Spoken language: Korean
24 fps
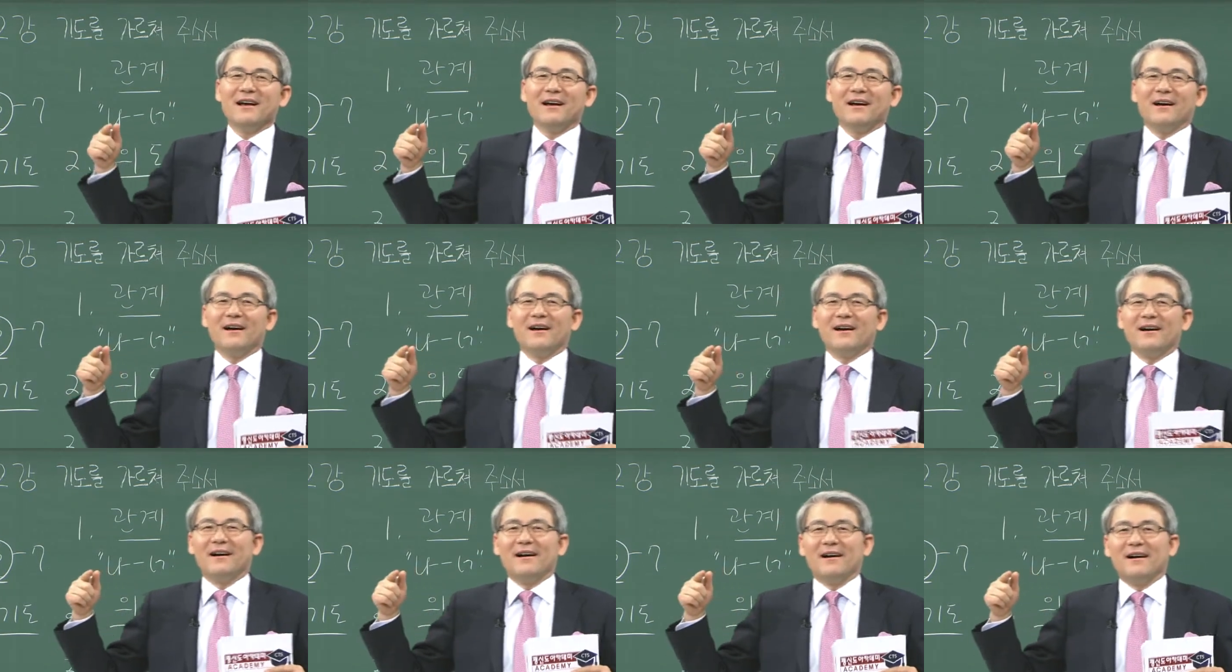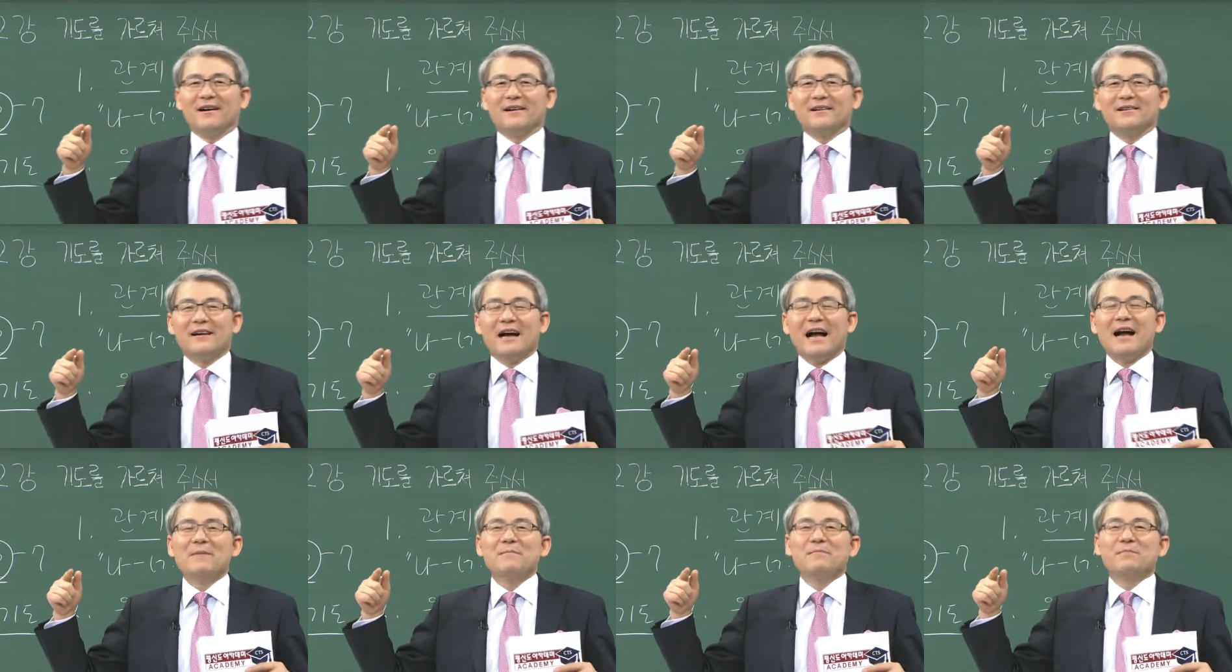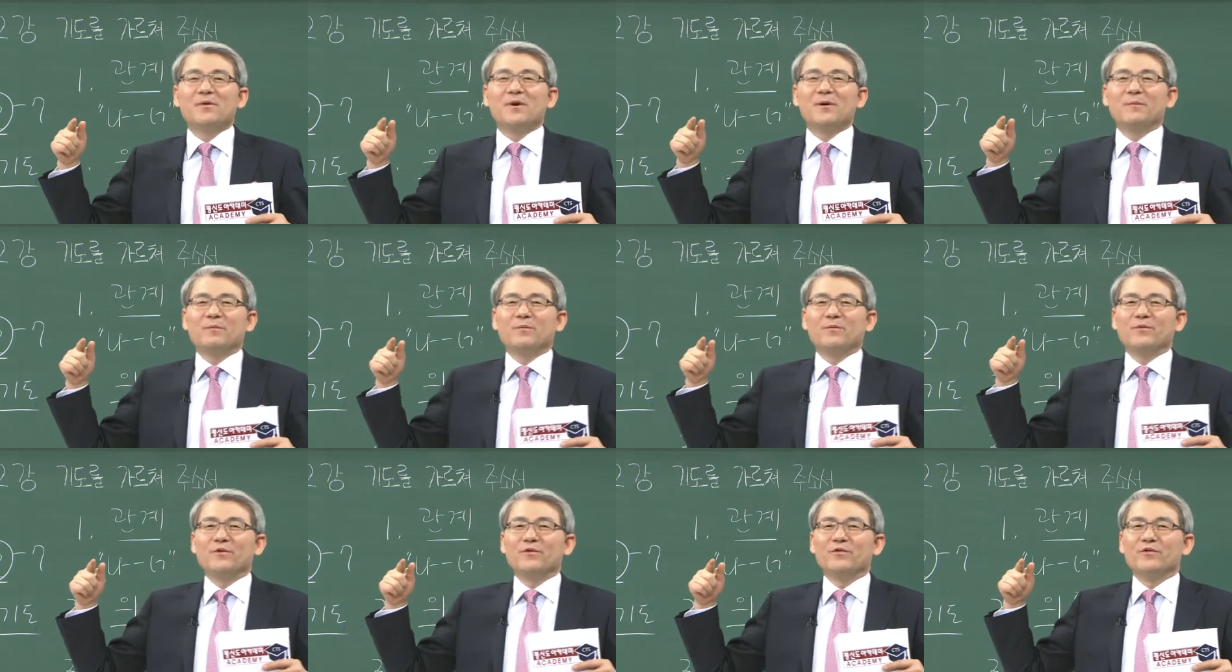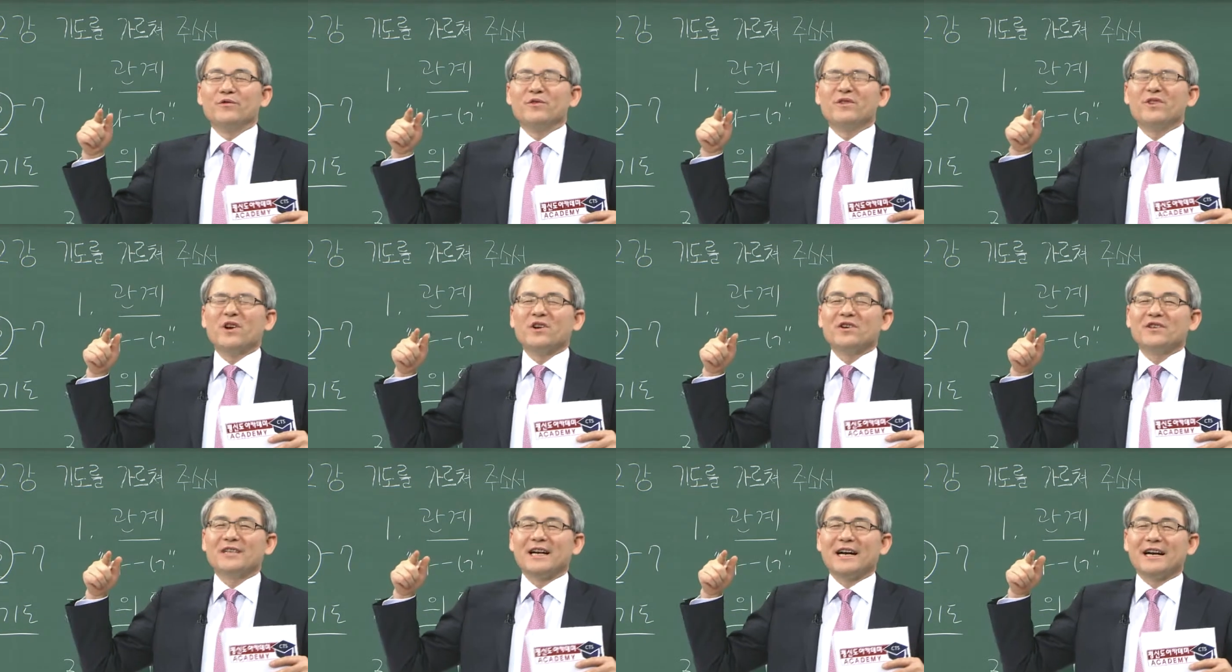아, 그 항법
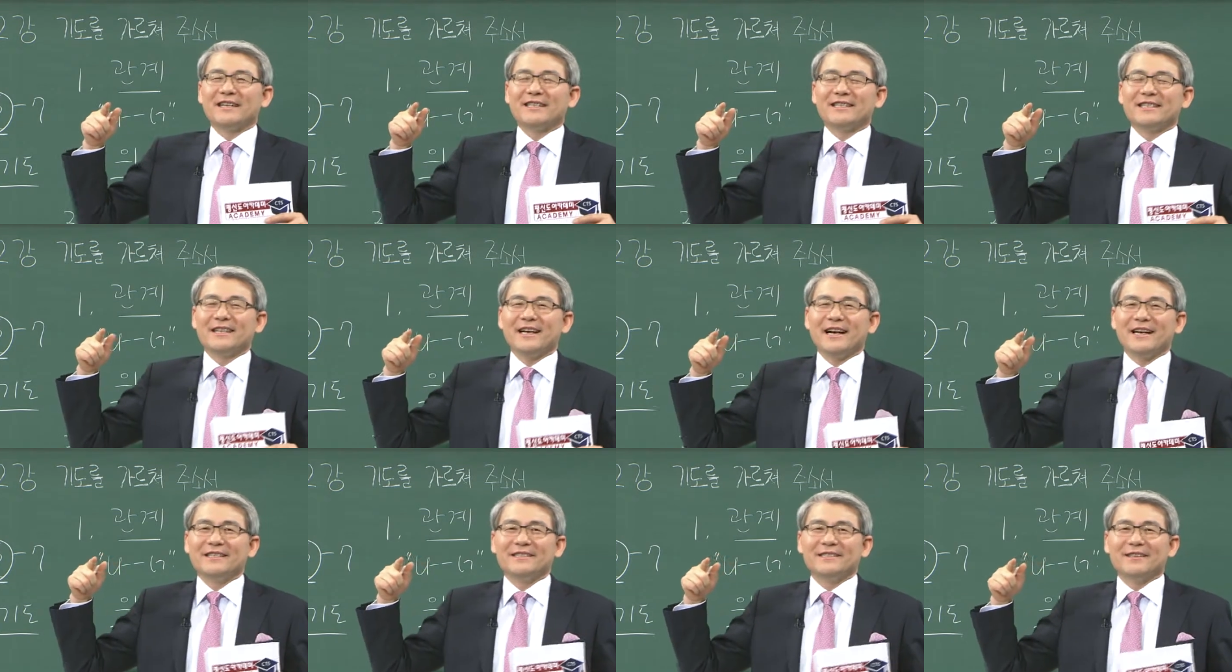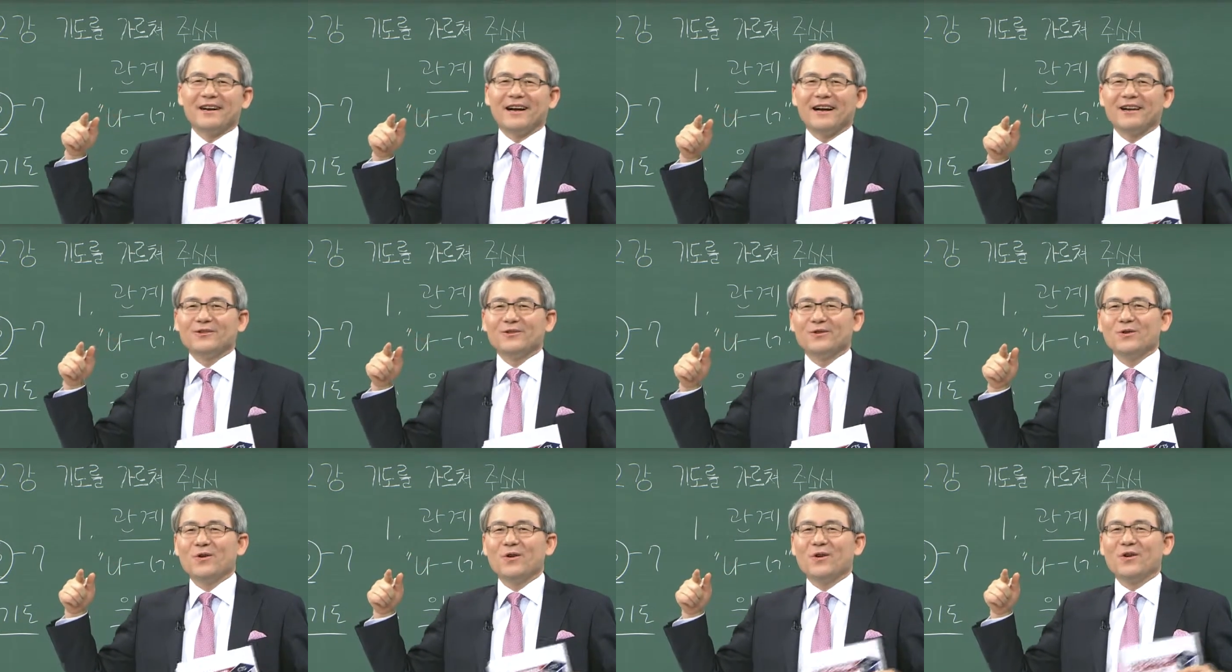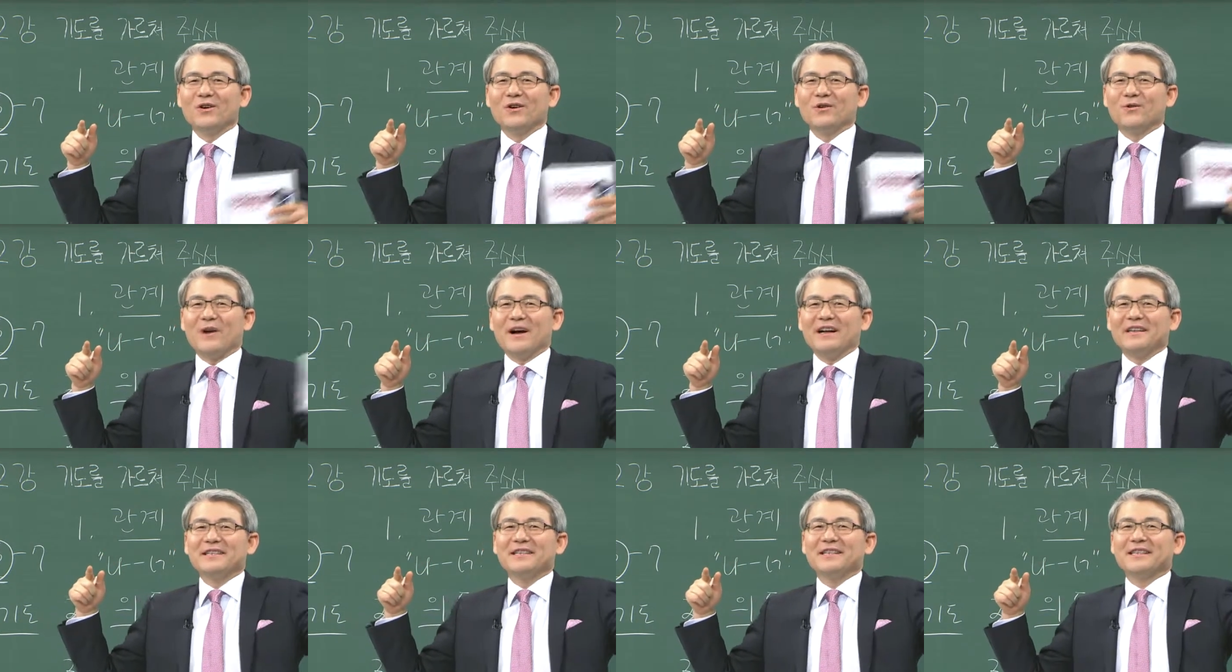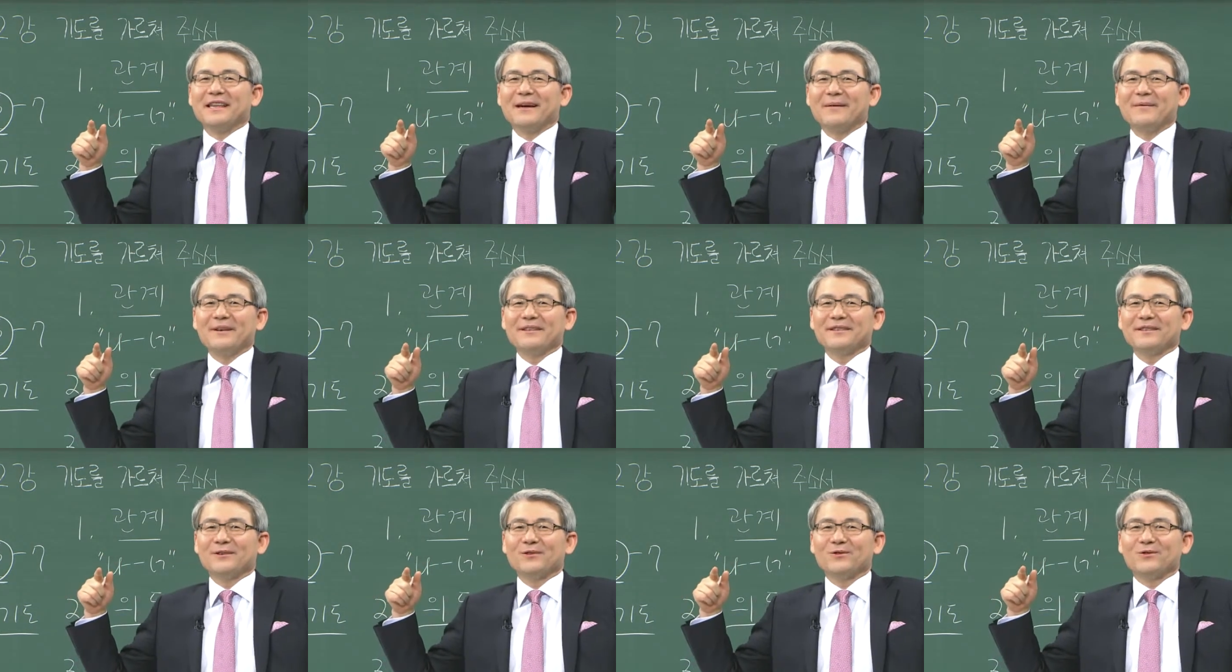위성 장치가 있어 가지고
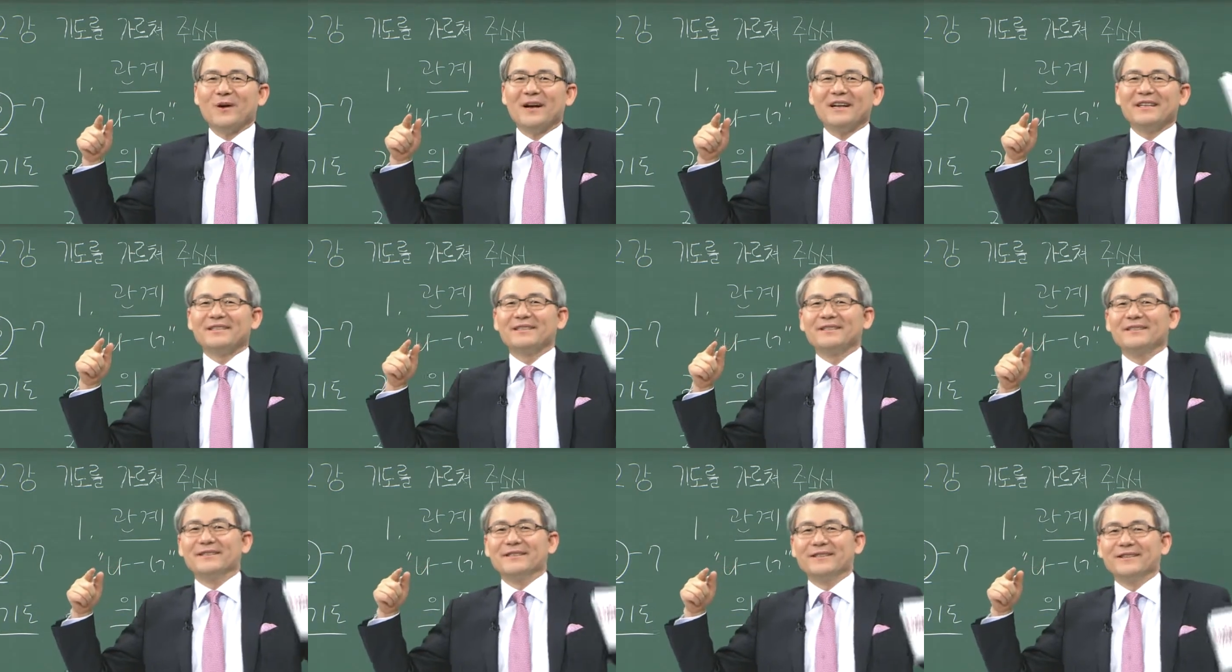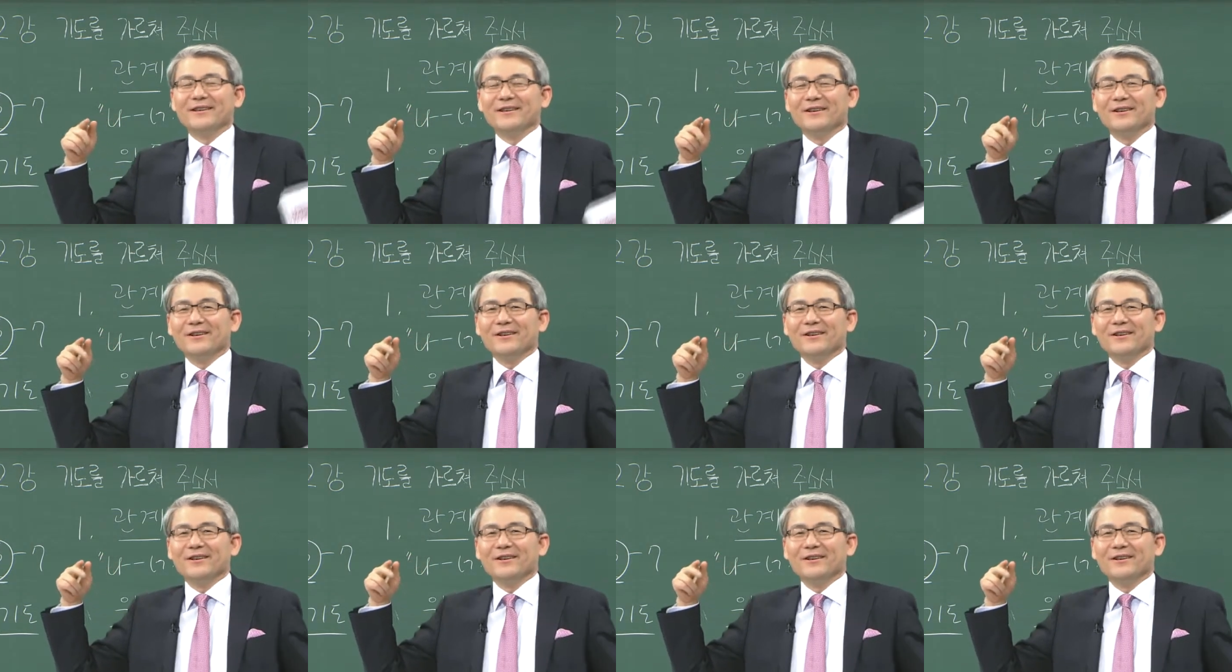관제탑에서 쏘아지는